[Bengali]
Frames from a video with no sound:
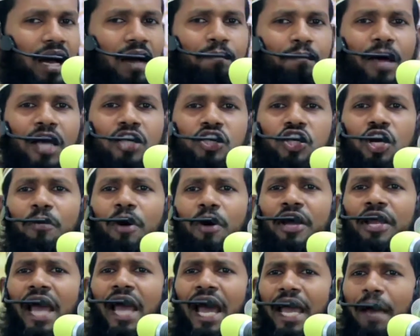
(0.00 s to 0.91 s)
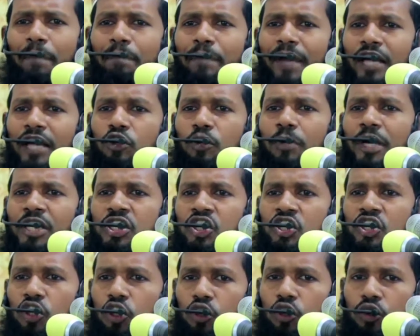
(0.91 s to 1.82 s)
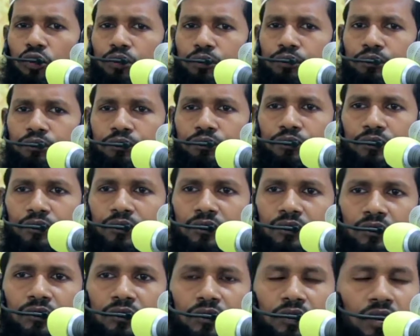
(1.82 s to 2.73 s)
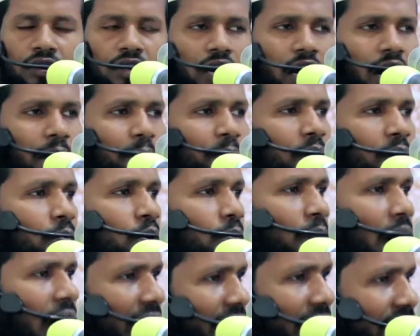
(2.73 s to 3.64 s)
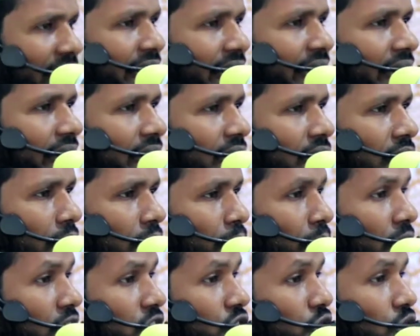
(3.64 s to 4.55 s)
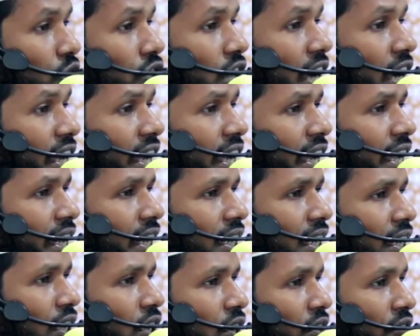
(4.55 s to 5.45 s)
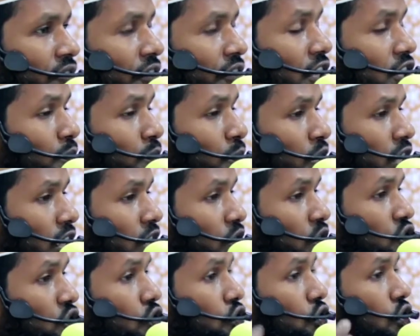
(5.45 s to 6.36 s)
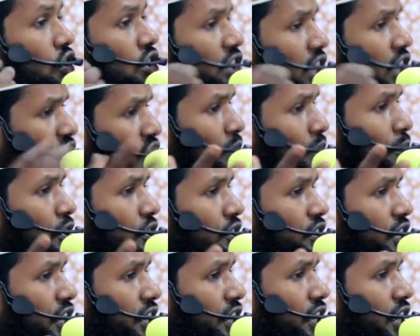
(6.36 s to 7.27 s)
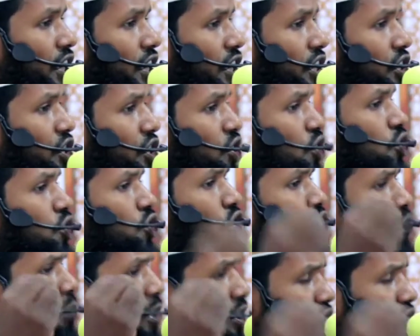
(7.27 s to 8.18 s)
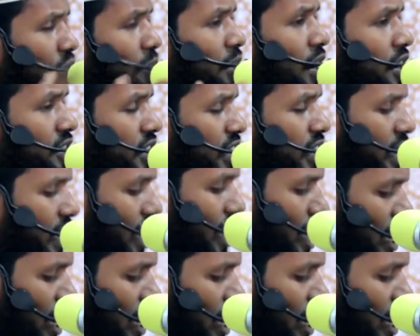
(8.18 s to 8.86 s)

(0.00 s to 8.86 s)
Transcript: আপনার সময় নাই আপনি এত ব্যস্ত আপনি মোবাইল নিয়ে ব্যস্ত থাকেন ফেসবুকে কত ঘন্টা সময় দেন ইউটিউবে সময় দেন